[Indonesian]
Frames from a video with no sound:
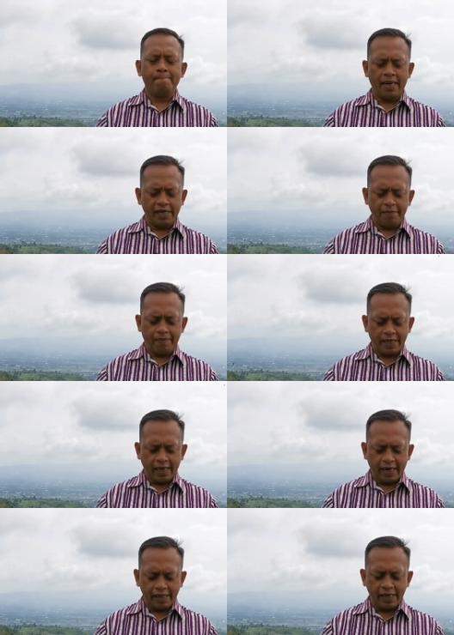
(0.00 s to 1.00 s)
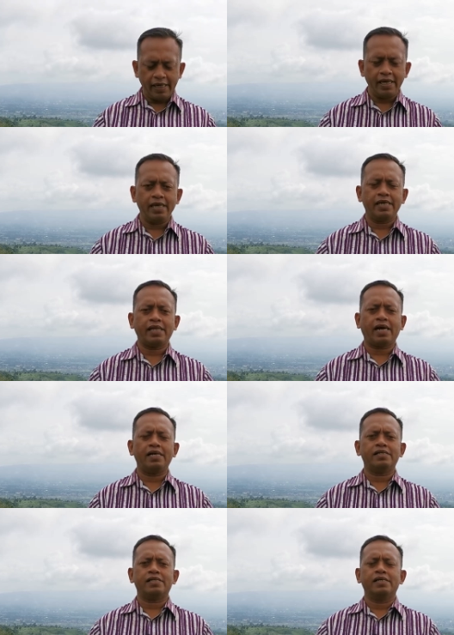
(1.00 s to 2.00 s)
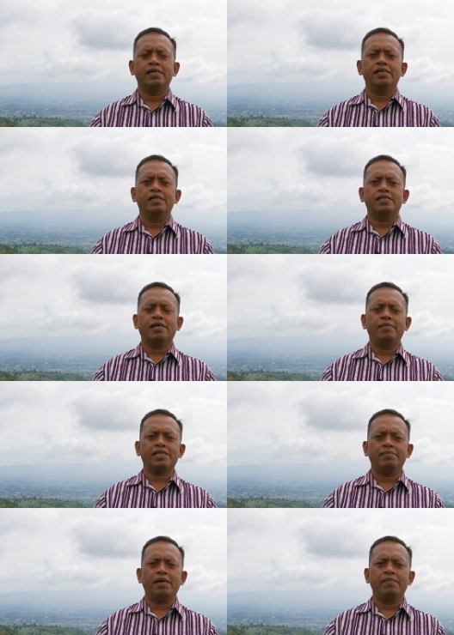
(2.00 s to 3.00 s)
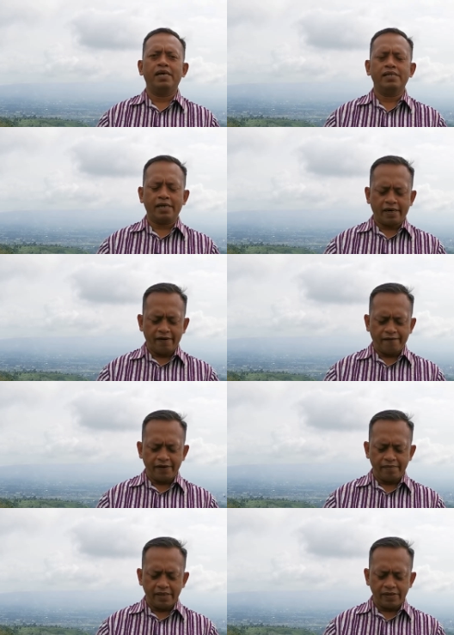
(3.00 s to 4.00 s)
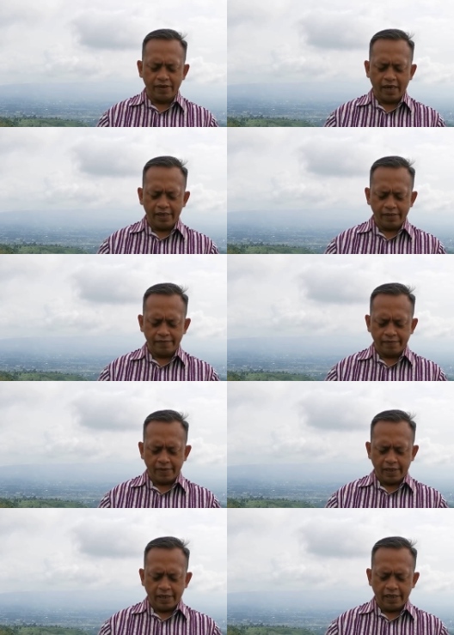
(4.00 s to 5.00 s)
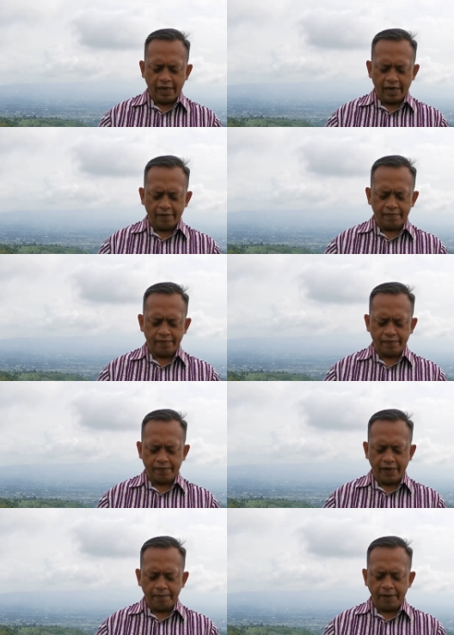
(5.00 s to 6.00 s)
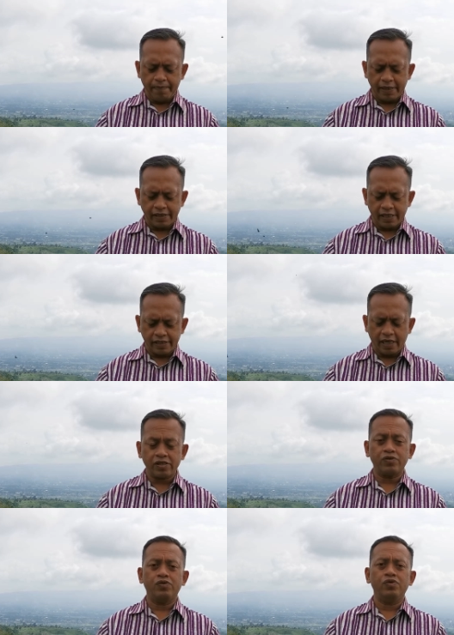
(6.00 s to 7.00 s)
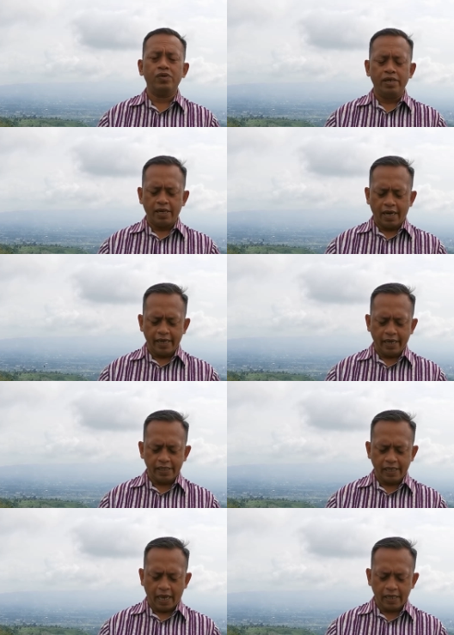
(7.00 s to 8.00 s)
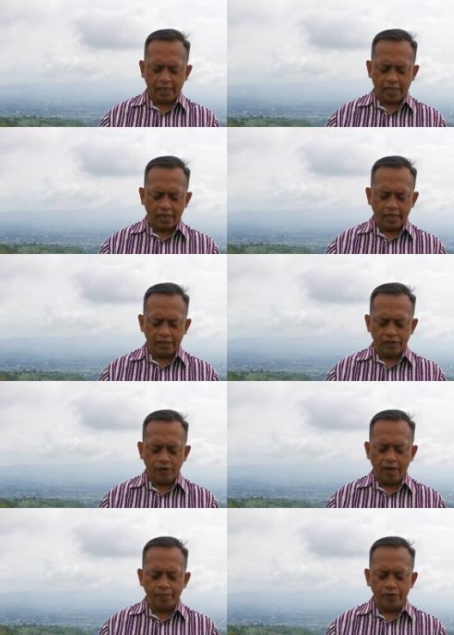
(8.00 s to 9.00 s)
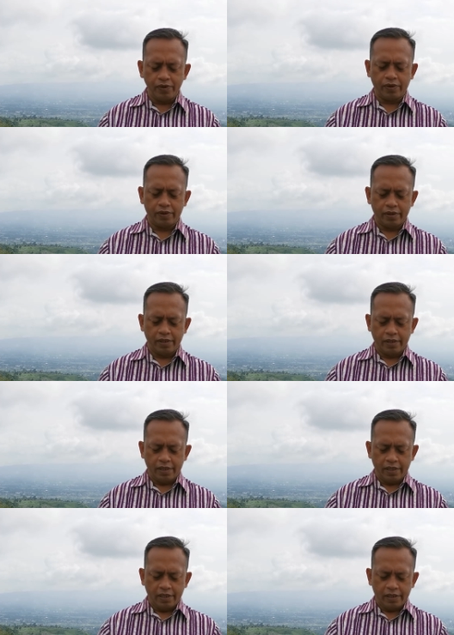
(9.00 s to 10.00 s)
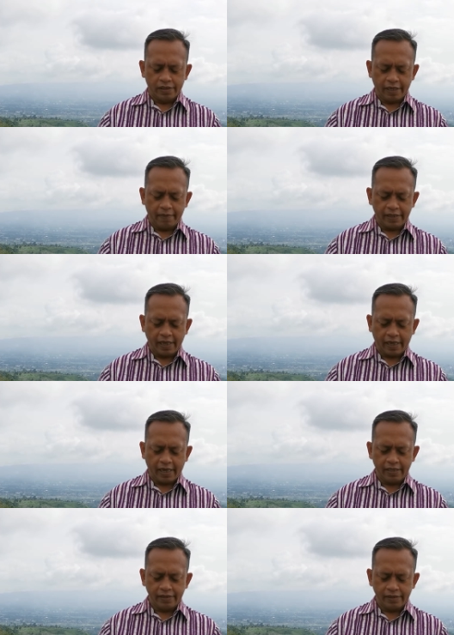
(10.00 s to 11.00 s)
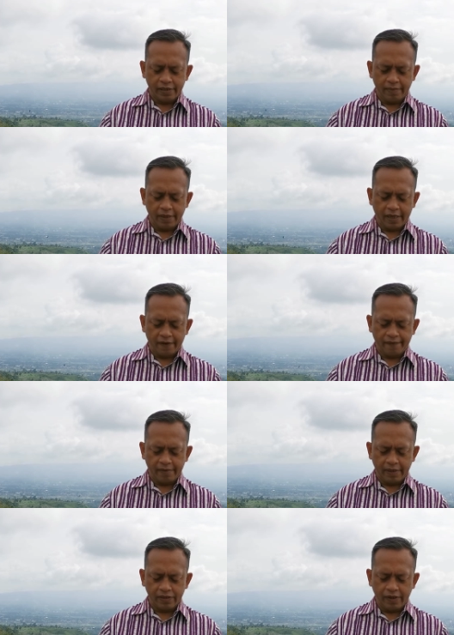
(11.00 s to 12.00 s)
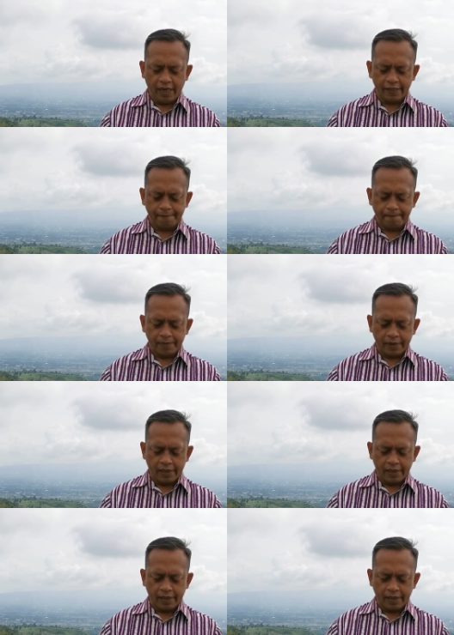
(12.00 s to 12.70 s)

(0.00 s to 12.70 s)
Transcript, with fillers: Mari pagi hari ini kita akan sama-sama belajar akan firman Tuhan di dalam Filipi pasal 1 ayat yang ke-20. Saya bacakan demikian firman Tuhan.